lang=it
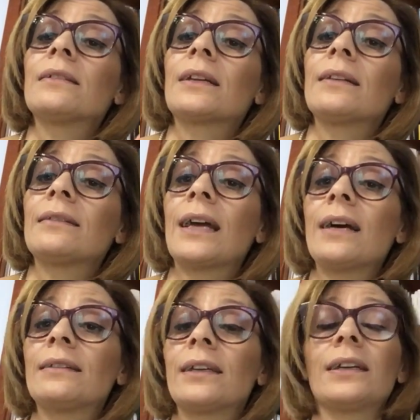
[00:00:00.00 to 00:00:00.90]

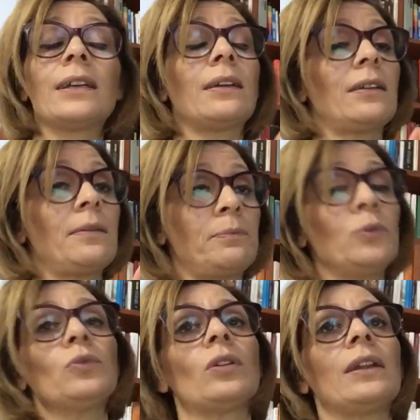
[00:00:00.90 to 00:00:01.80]
trattata che è
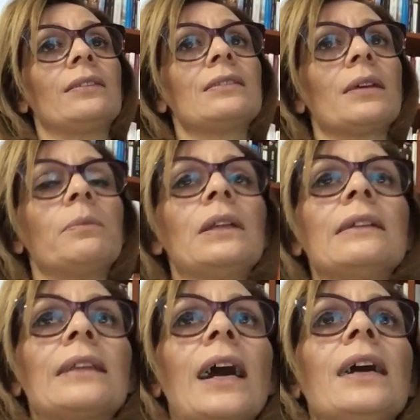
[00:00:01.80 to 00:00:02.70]
appunto la
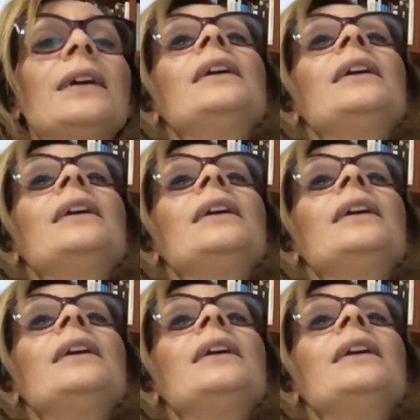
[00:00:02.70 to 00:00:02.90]
disabilità,